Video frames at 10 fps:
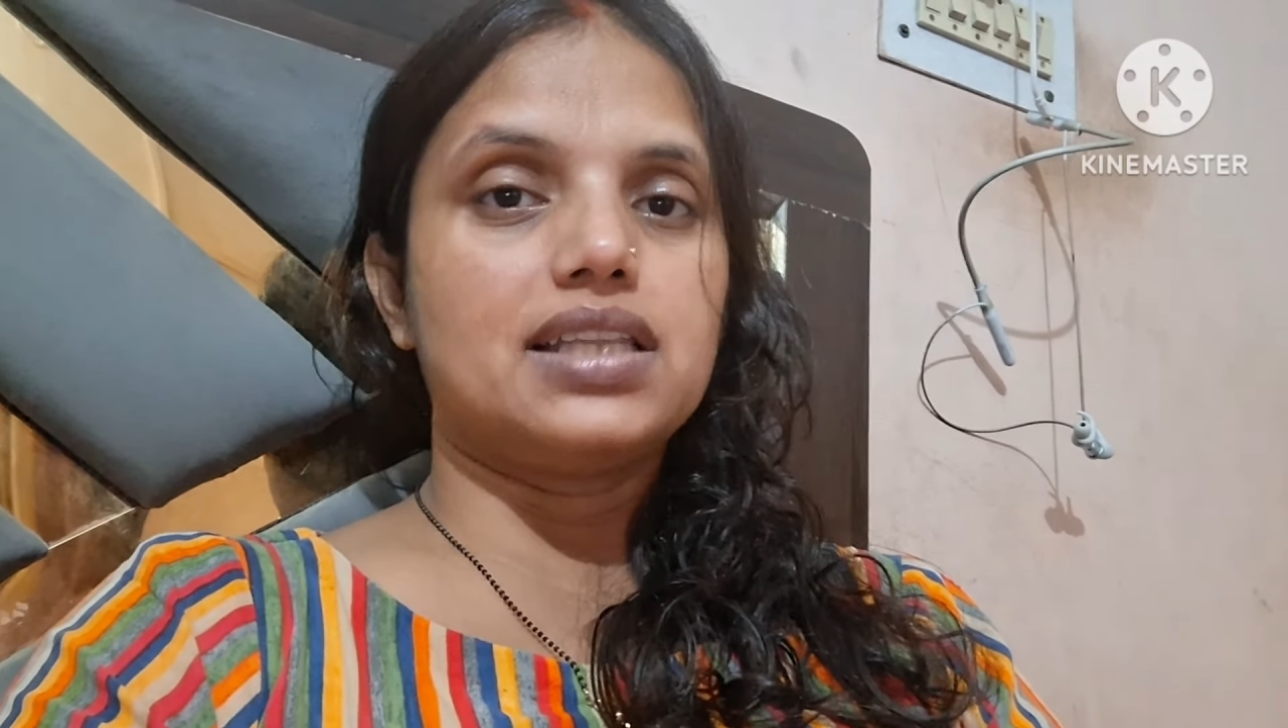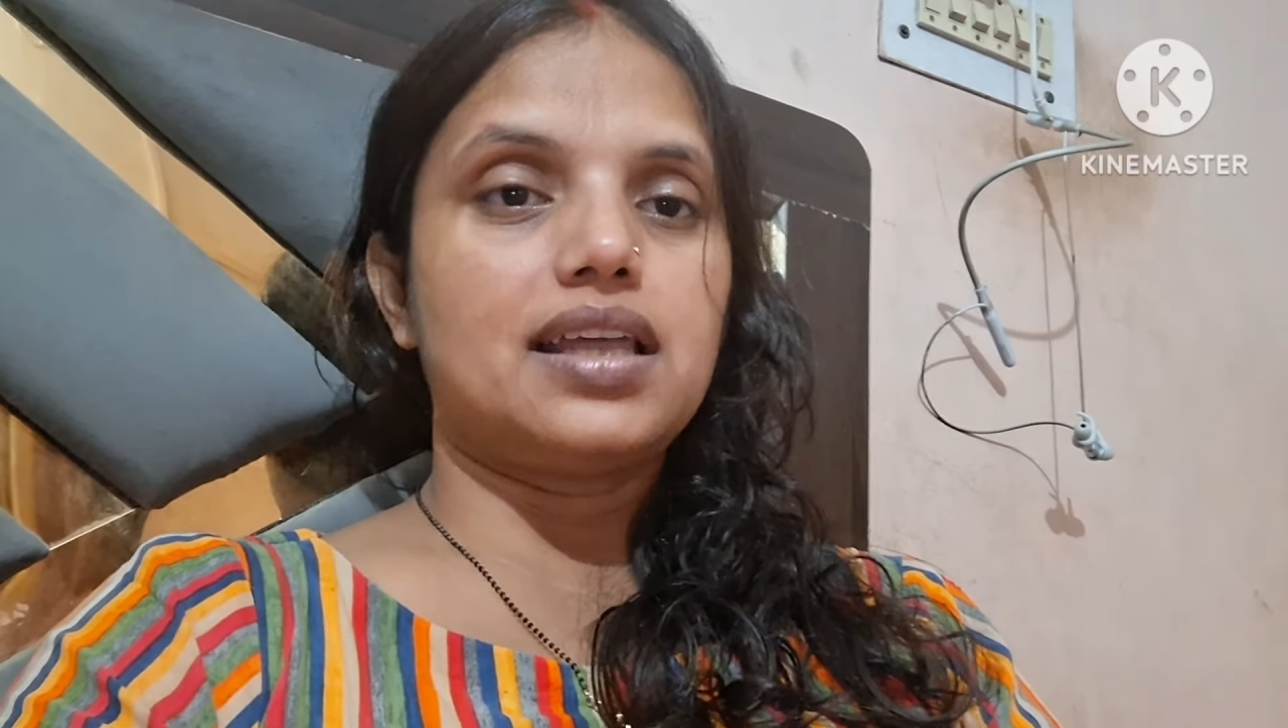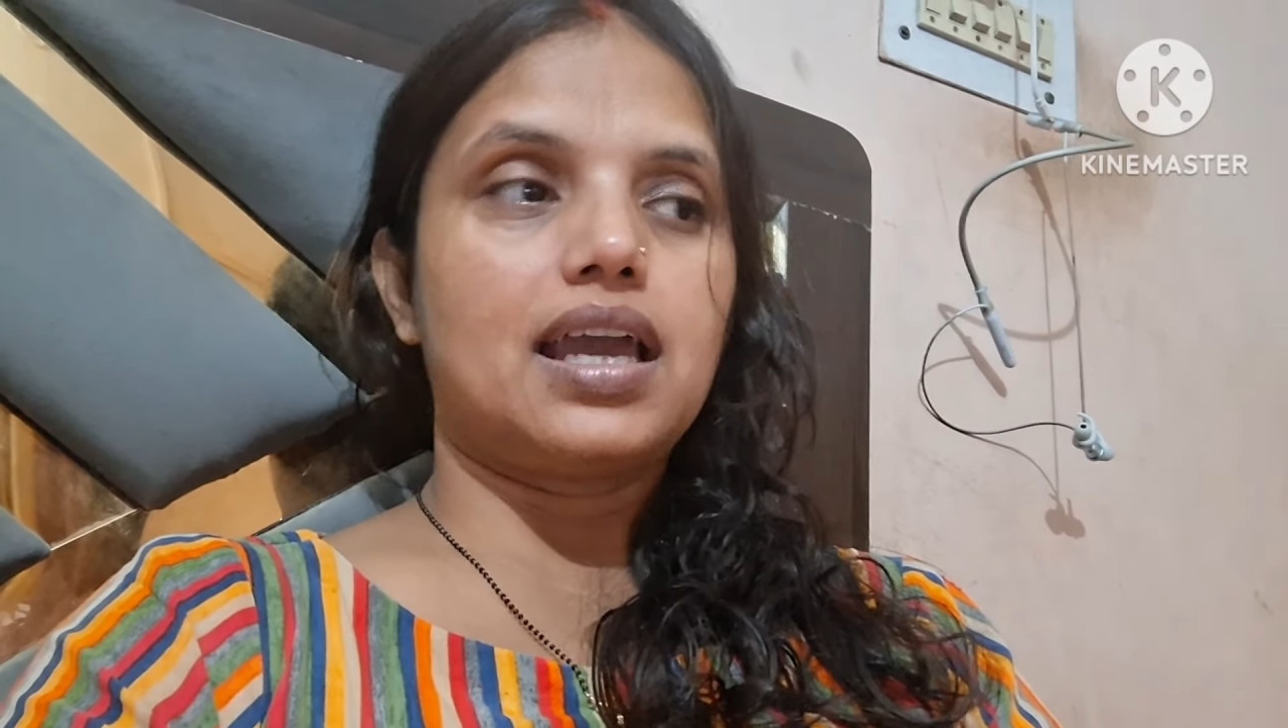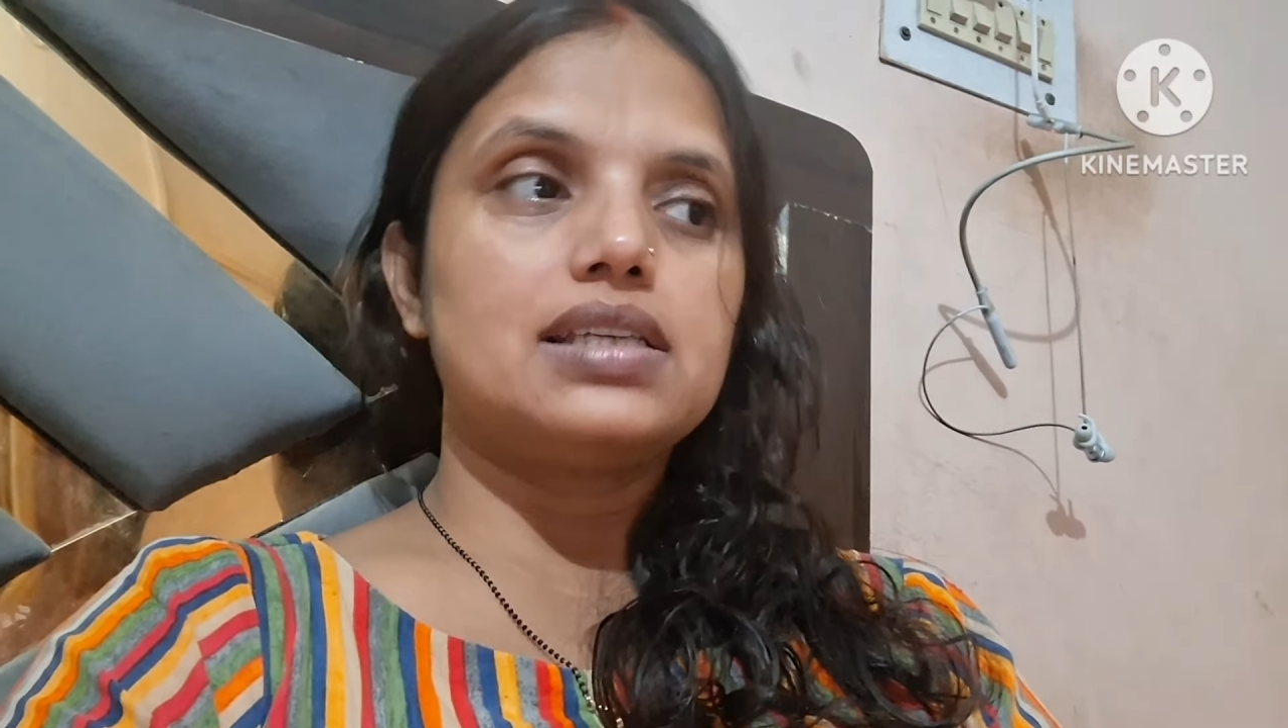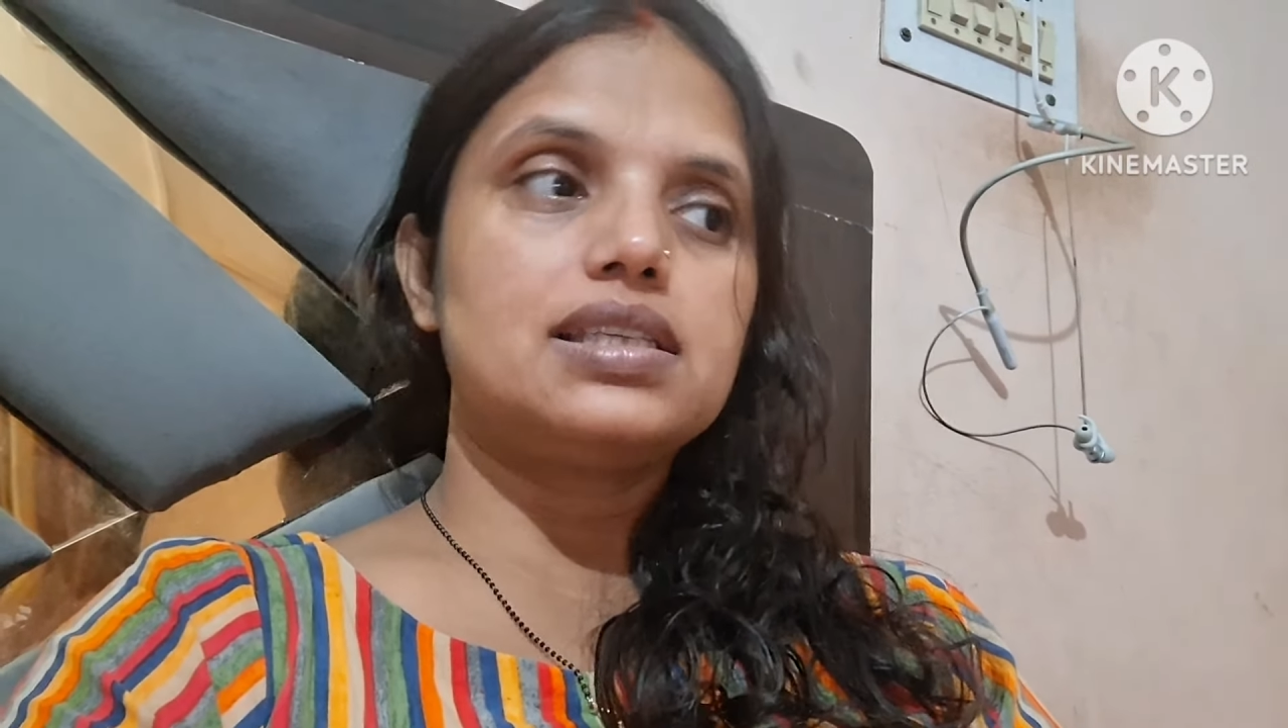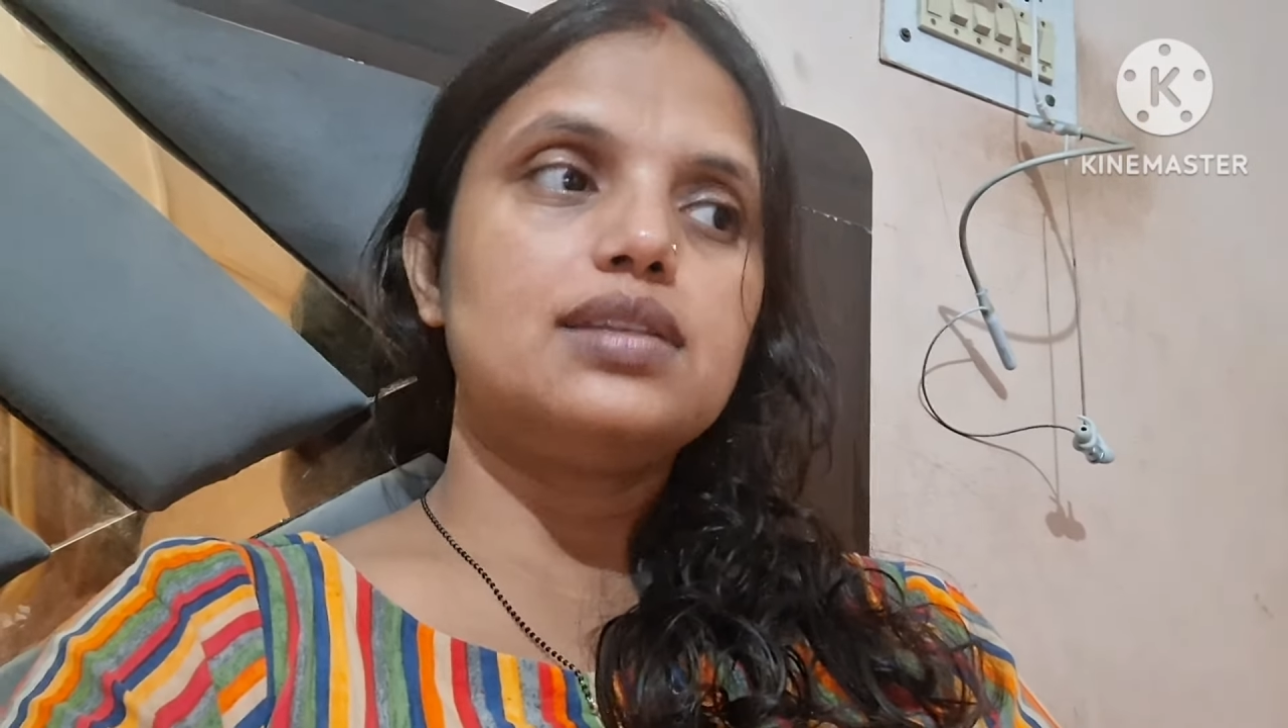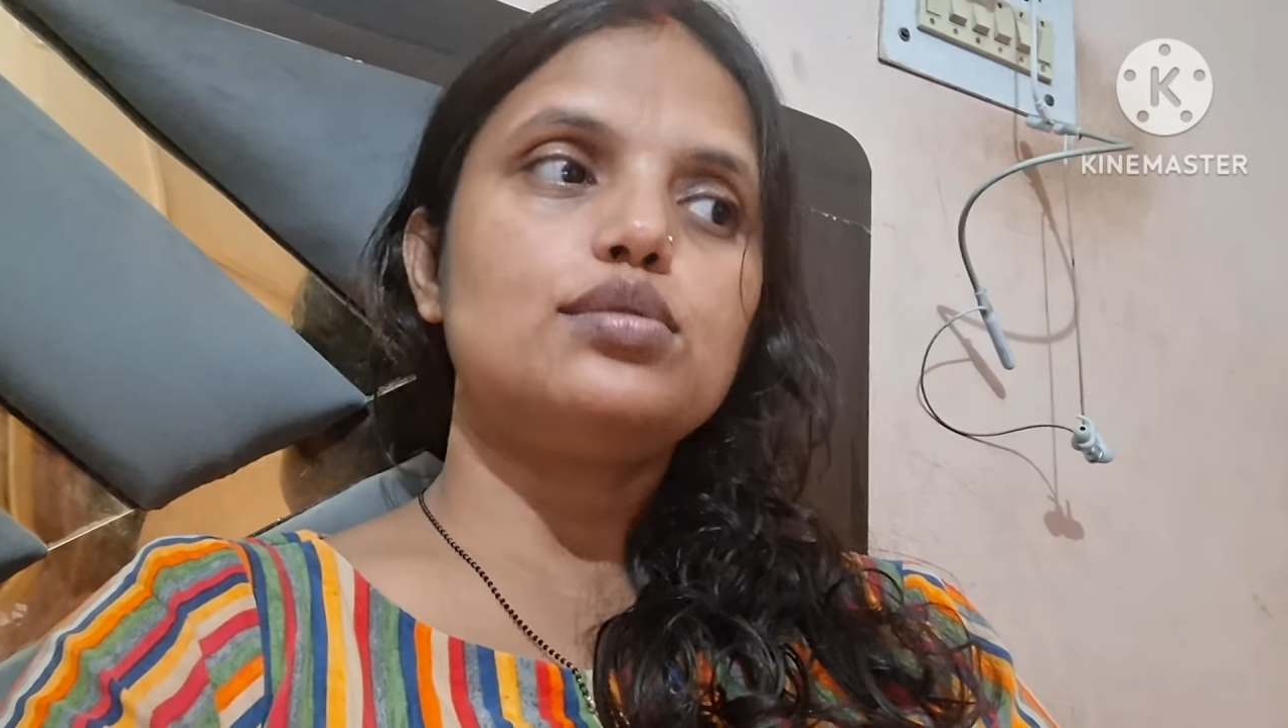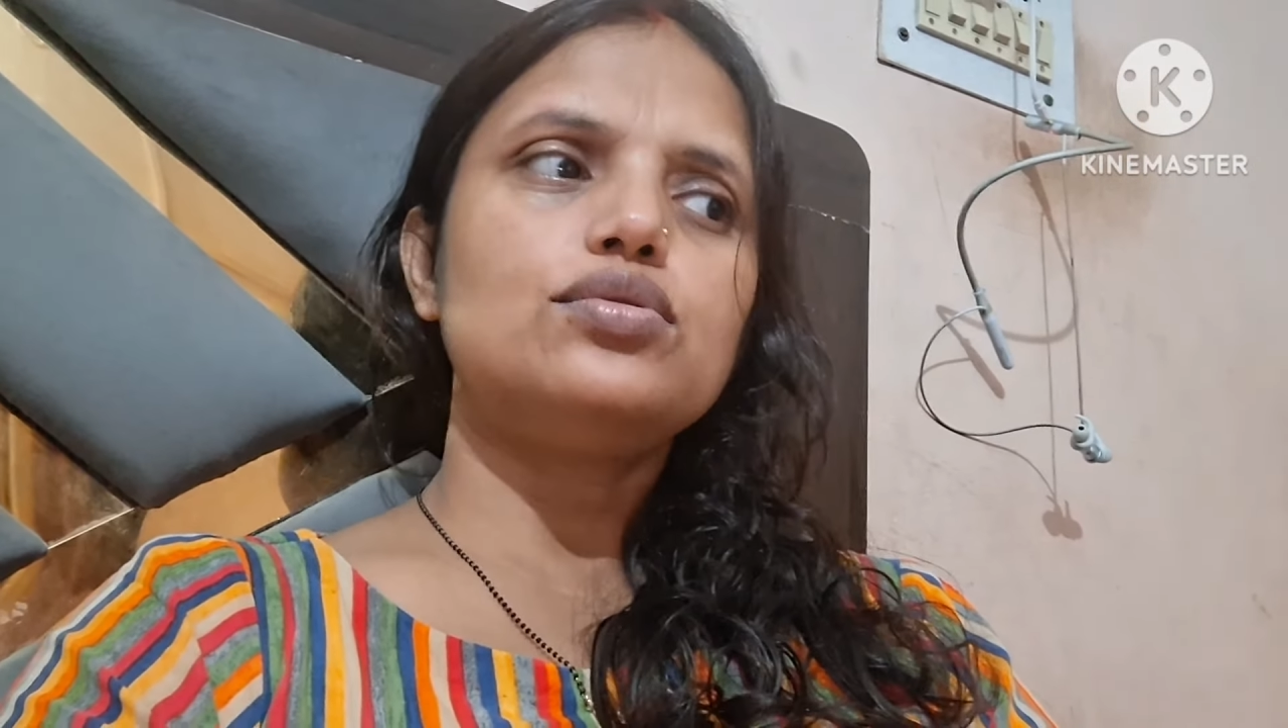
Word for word: जाता है ऐसे